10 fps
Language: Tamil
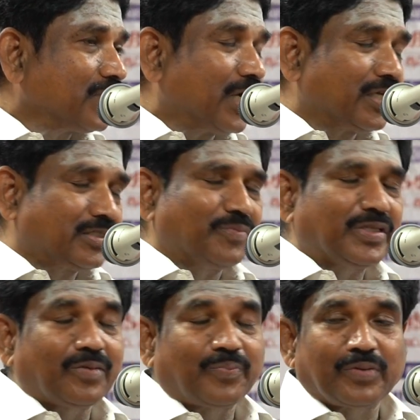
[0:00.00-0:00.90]
ஞான
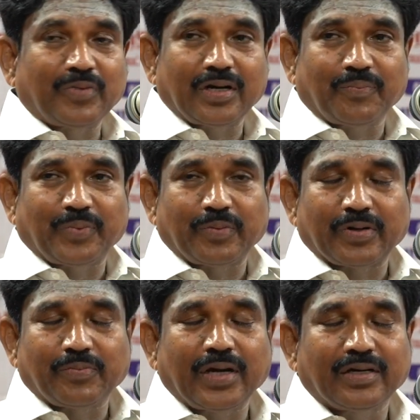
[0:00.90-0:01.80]
சம்பந்த பெருமான் அப்பர்
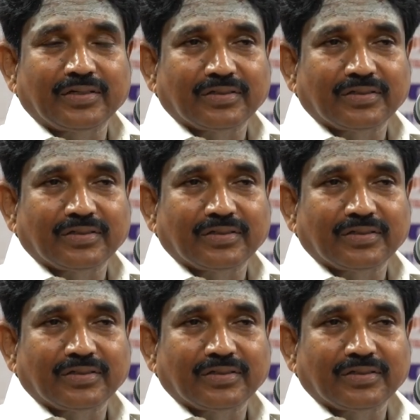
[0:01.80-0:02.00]
பெருமான்